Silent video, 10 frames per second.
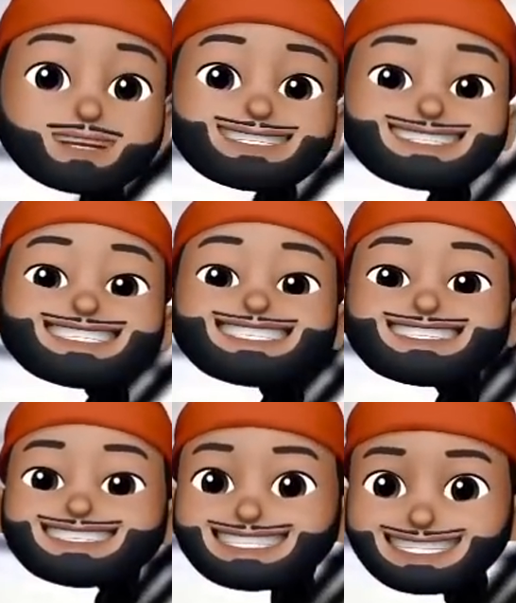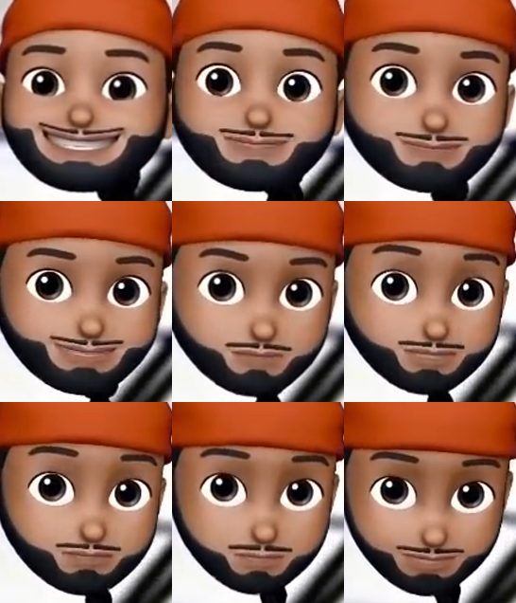más de 300
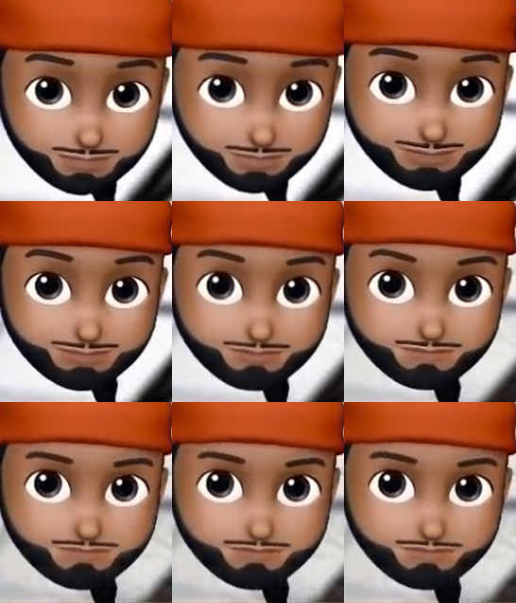lamentables pérdidas.